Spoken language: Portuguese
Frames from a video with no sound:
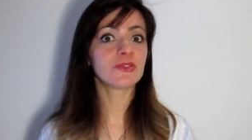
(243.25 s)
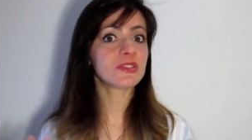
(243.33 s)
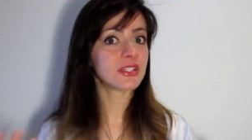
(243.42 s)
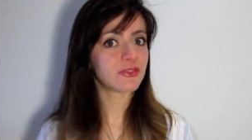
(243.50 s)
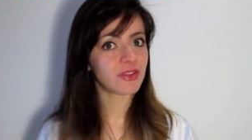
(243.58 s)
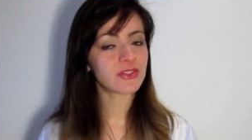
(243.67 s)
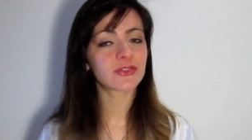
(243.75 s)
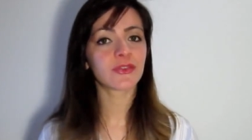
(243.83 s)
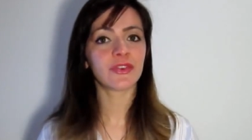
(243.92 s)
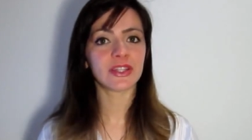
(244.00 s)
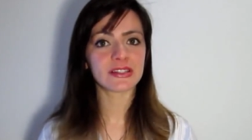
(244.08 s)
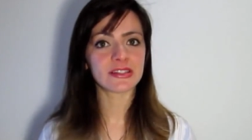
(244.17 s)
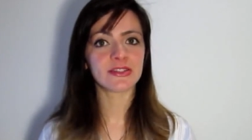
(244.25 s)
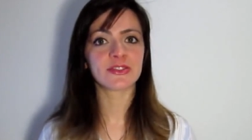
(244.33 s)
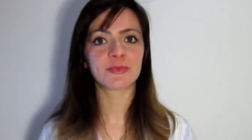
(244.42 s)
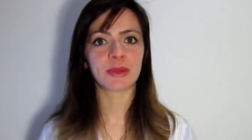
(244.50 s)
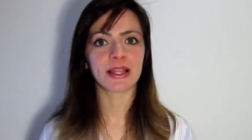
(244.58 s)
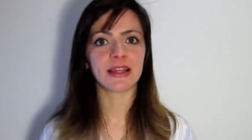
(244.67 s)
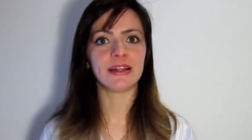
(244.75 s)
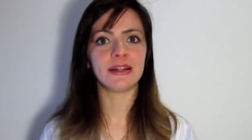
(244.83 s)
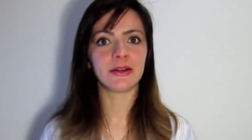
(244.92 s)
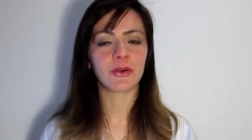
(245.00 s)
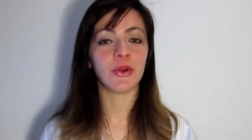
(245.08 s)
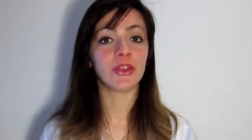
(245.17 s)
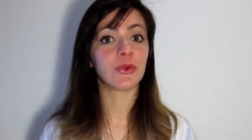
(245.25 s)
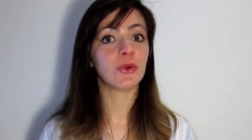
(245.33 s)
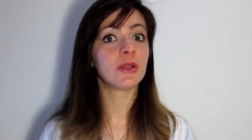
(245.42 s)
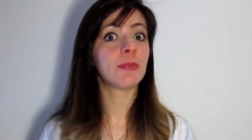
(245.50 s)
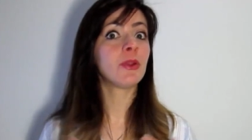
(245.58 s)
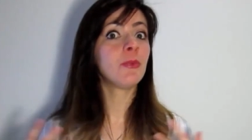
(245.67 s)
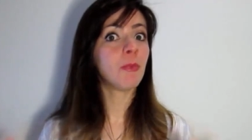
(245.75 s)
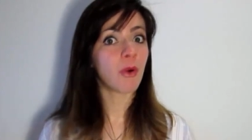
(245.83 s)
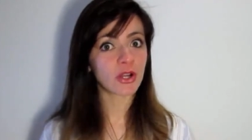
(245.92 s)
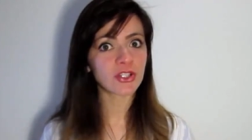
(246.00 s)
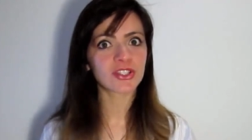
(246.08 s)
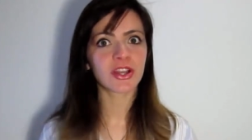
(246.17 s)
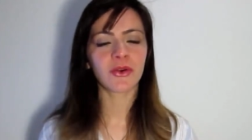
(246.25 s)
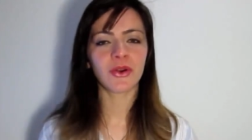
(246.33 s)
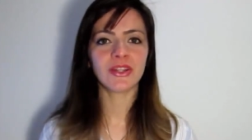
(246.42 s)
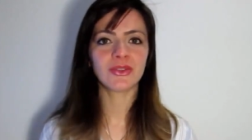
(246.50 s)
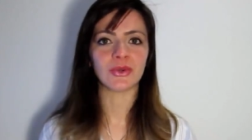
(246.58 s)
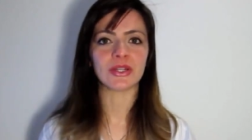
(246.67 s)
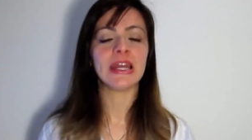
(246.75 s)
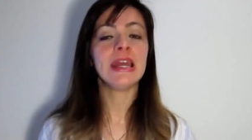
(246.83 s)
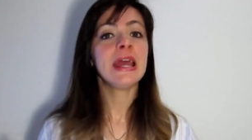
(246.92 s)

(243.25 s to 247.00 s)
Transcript: serviços oferecidos pela corretora e pelo porte da corretora,